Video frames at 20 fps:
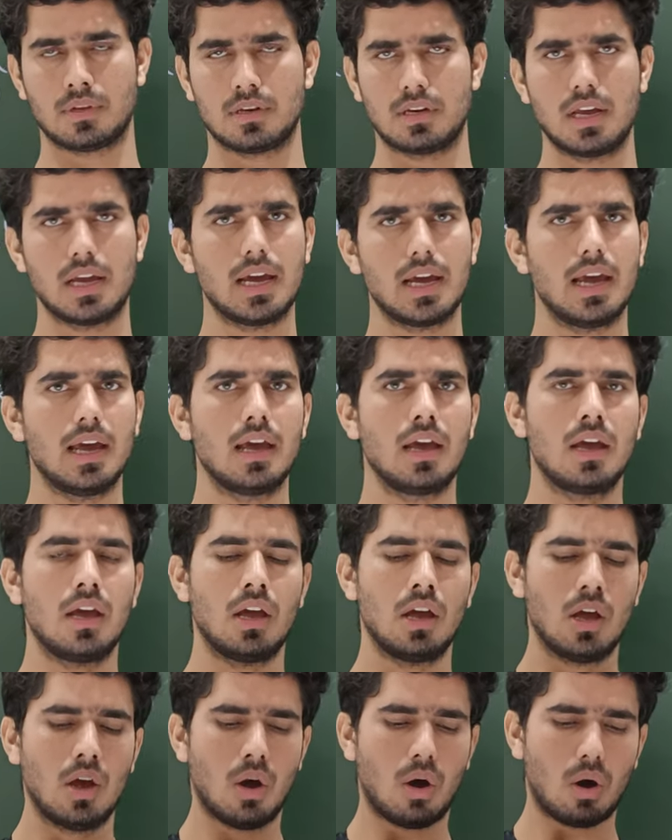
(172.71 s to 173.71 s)
ठीक है
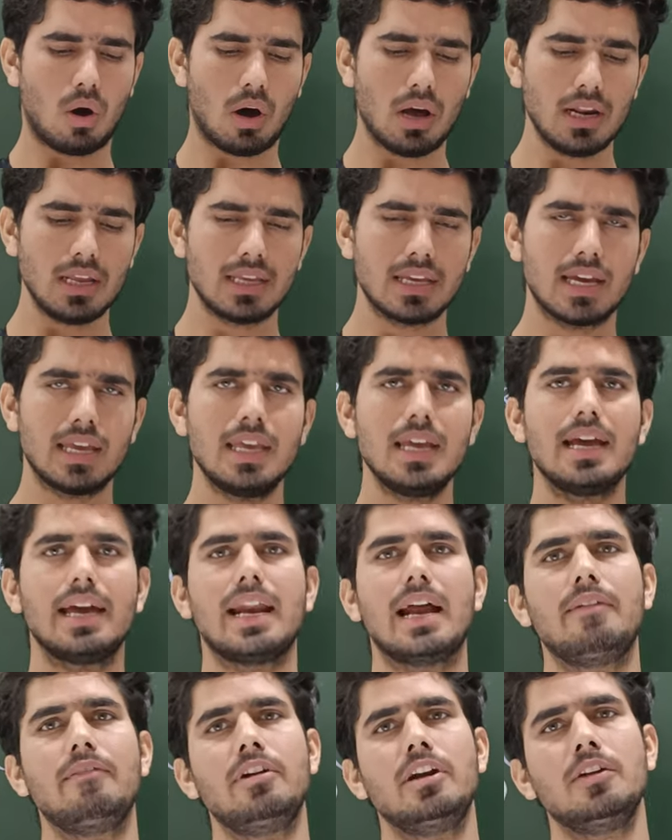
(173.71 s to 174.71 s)
और यही
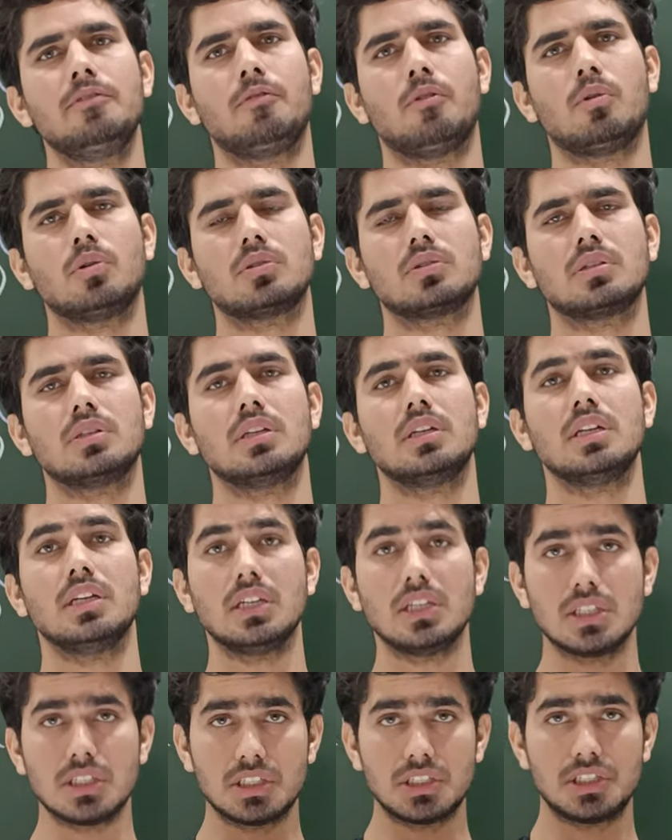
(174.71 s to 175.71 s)
ग्रेविटी फोर्स
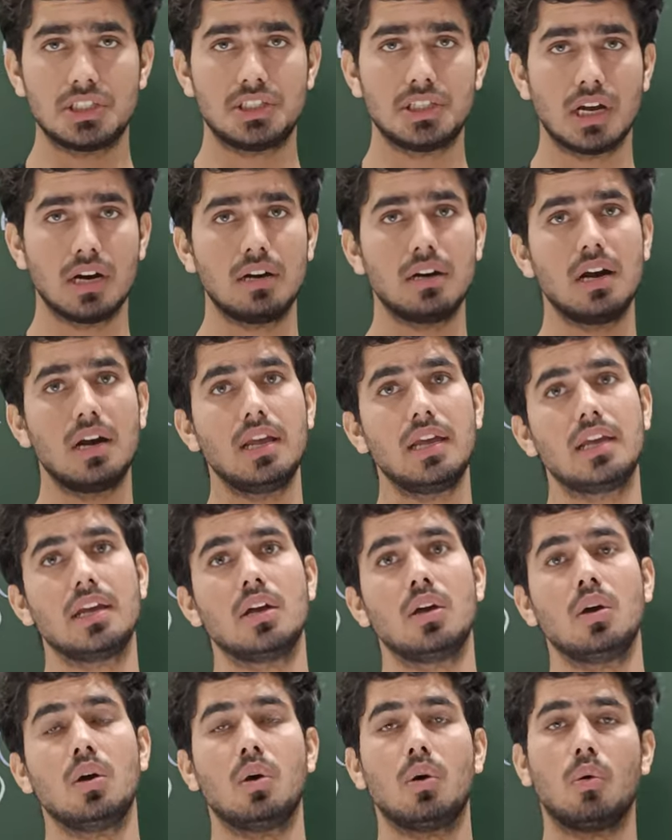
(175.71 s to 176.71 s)
जनरली
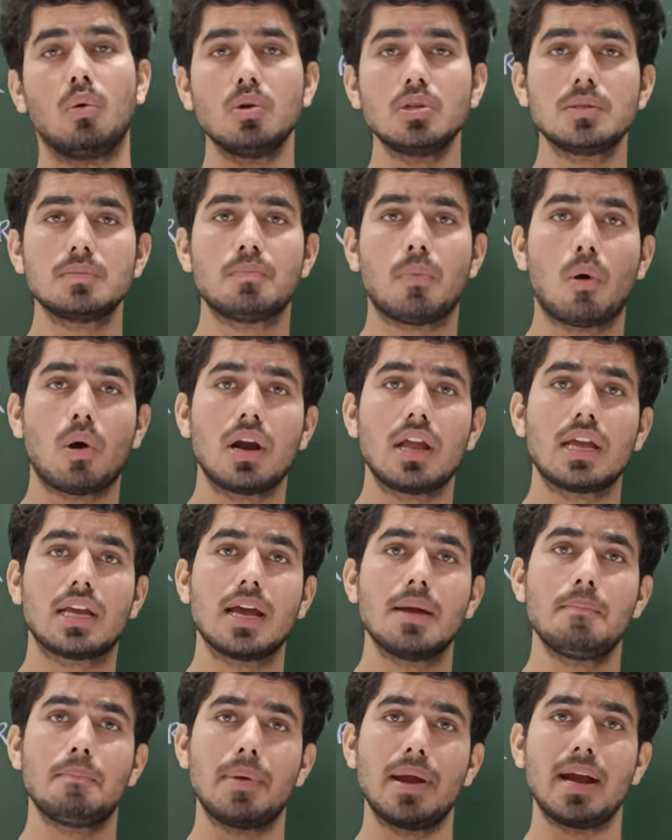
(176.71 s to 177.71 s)
उस बॉडी
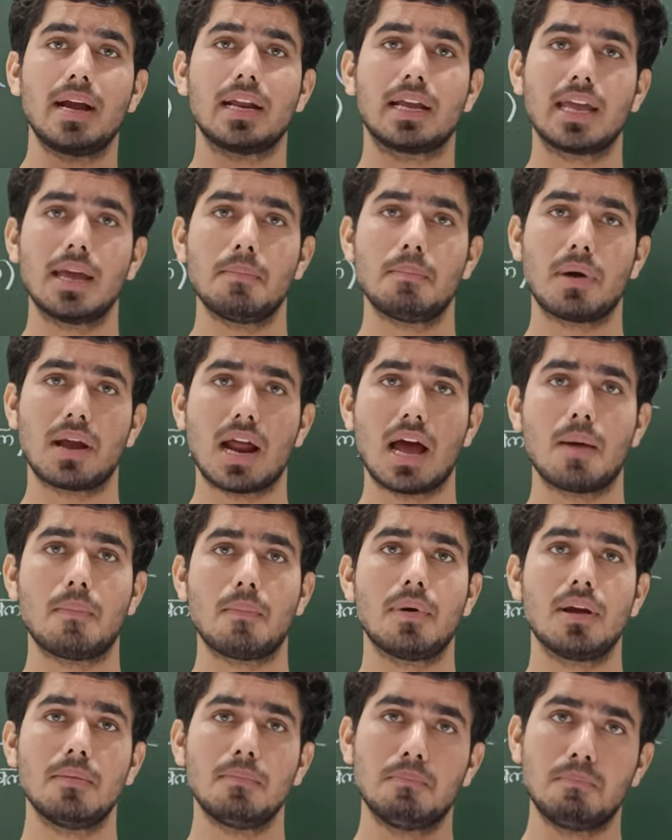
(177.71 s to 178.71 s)
के वेट के
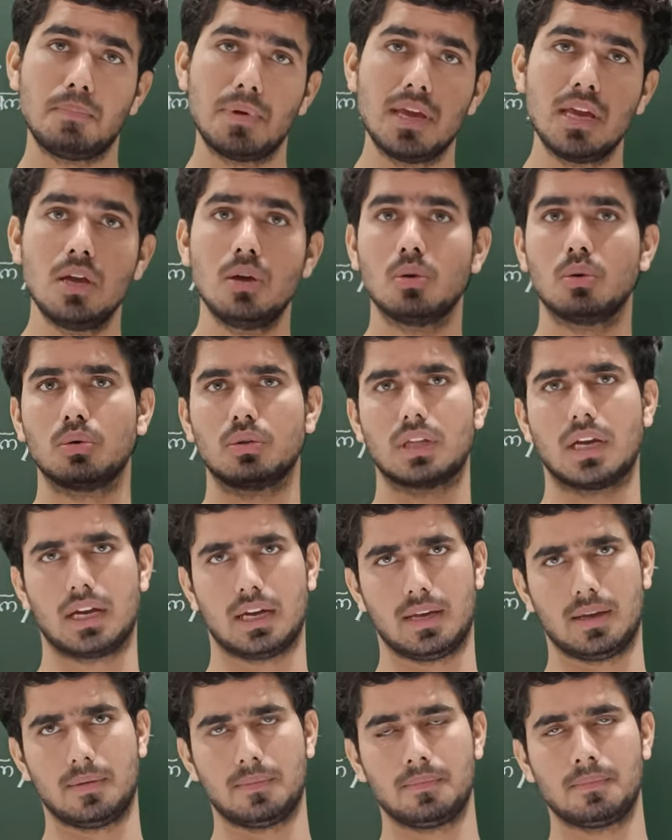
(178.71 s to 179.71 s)
बराबर भी होता
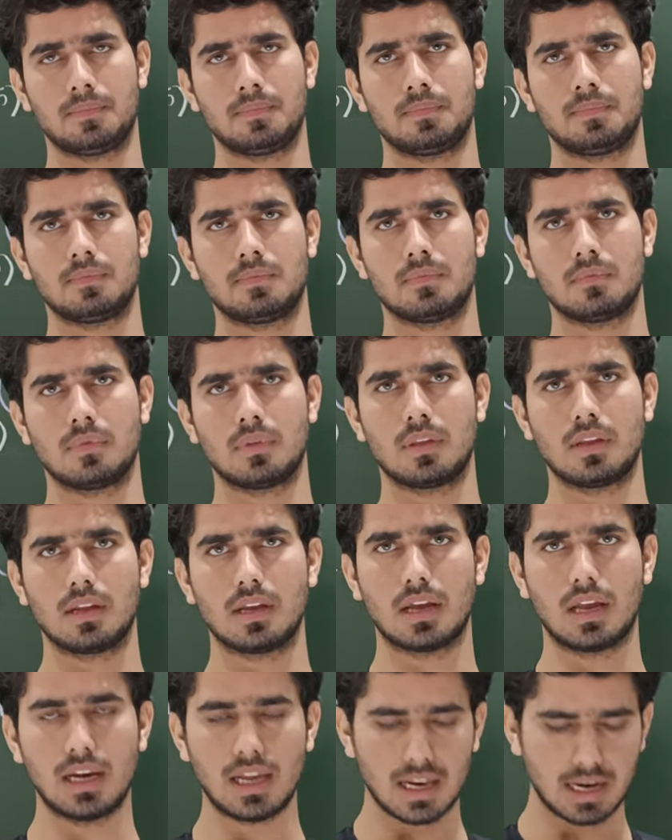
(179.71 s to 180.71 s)
है
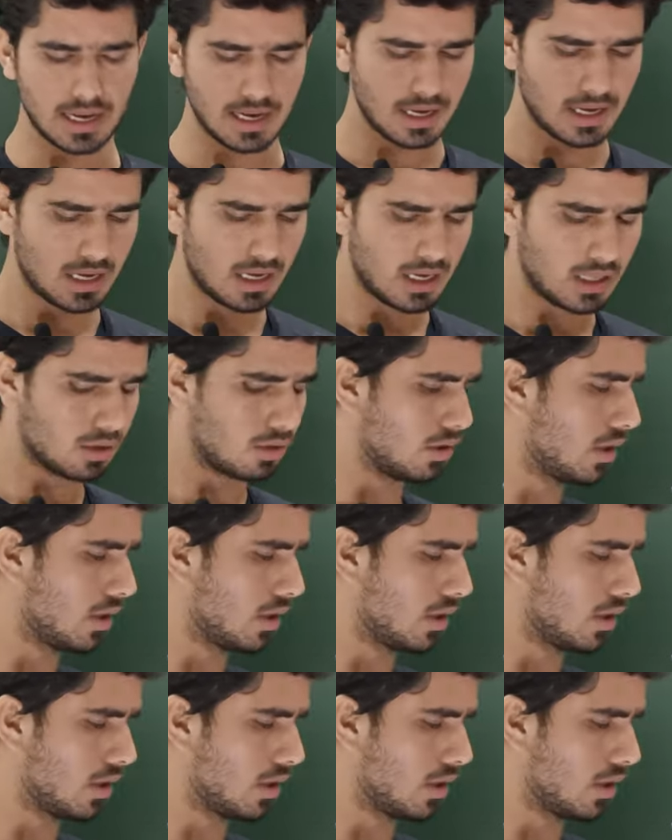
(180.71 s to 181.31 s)
क्लियर है तो